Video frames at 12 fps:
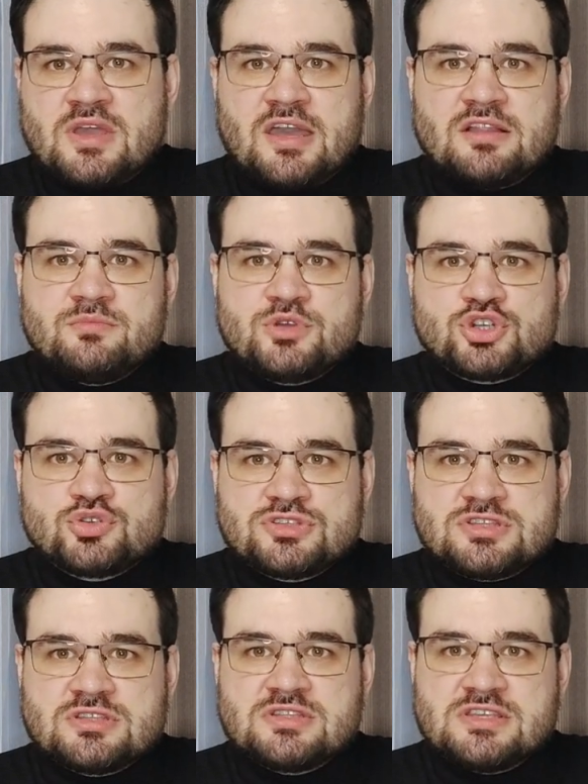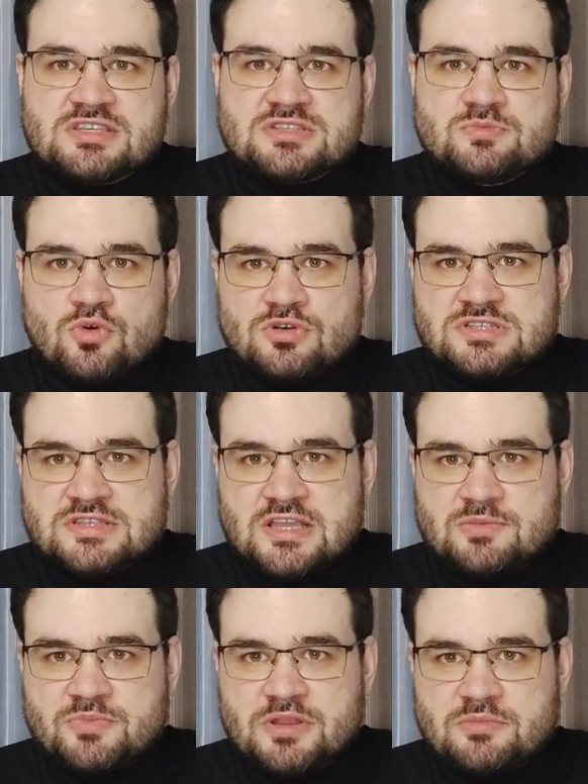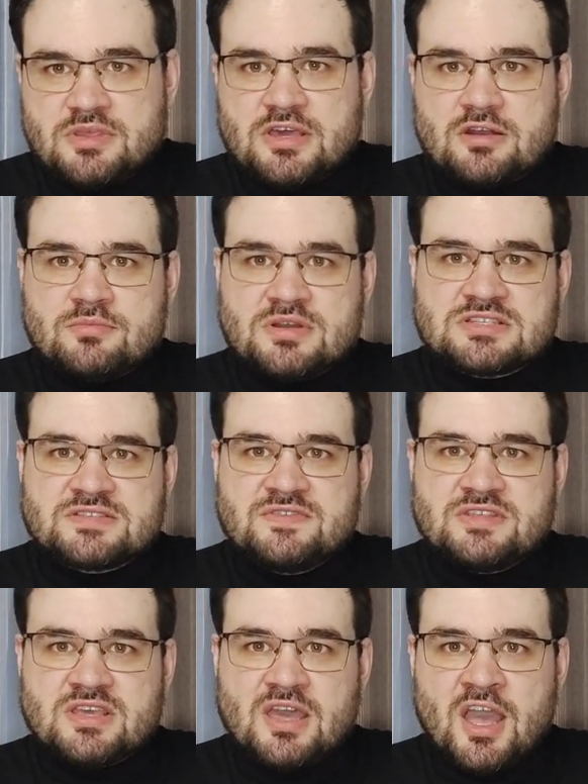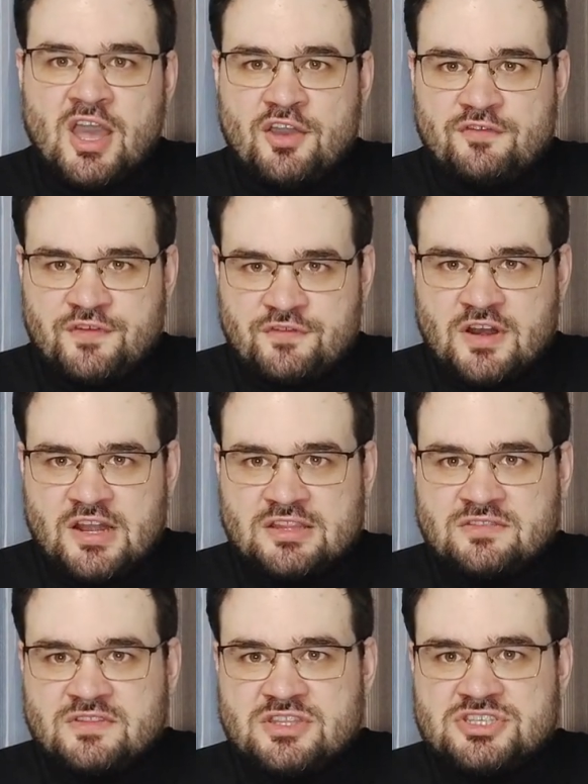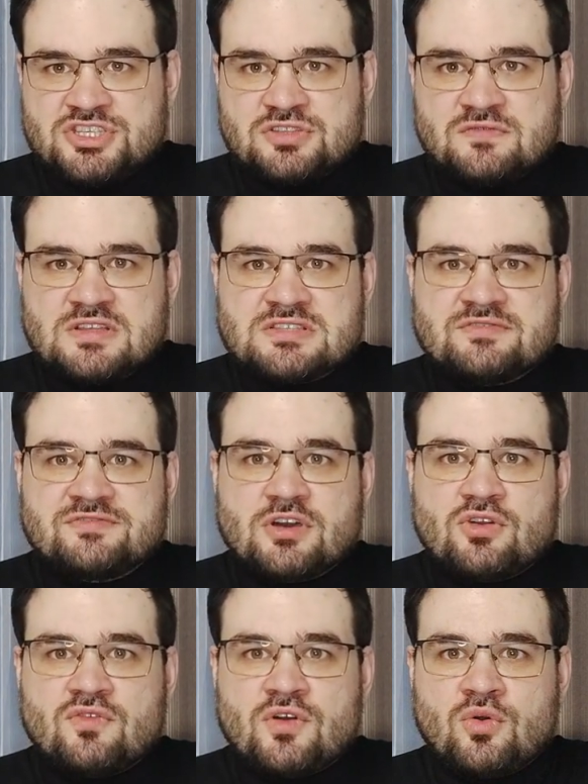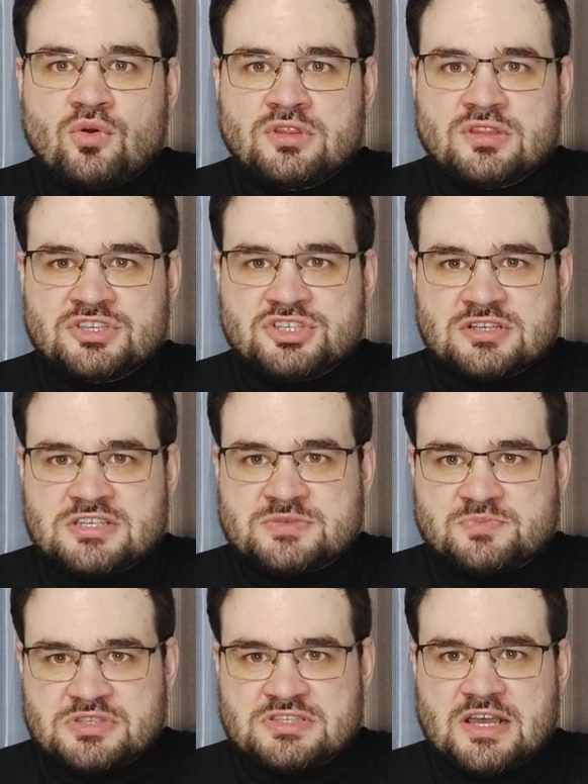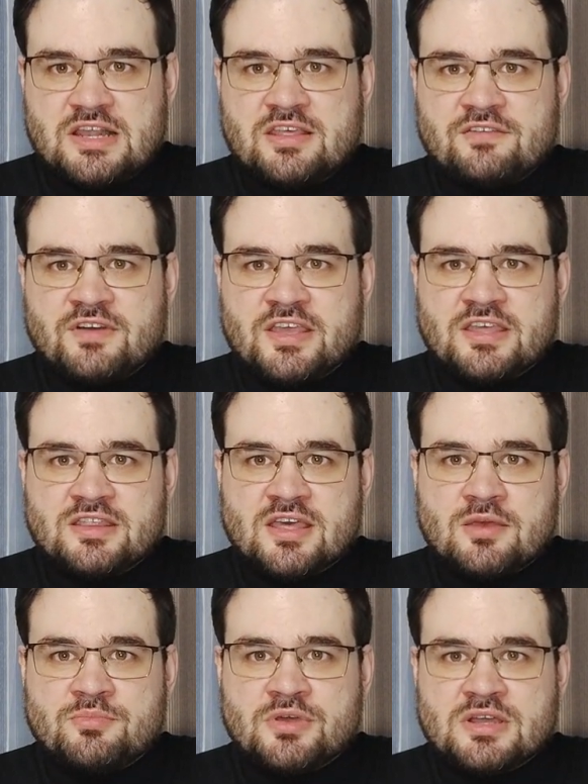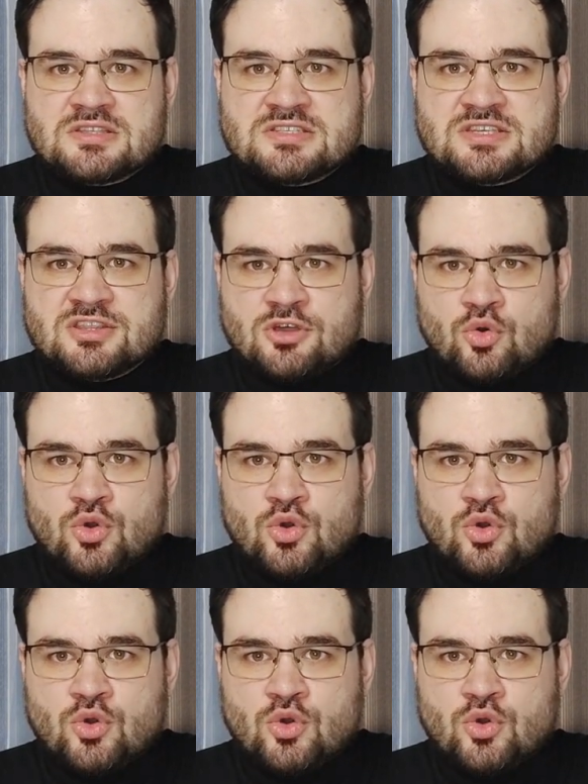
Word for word: Михаил Мишустин не смог стать премьером развития. В феврале 2022 года началась специальная военная операция на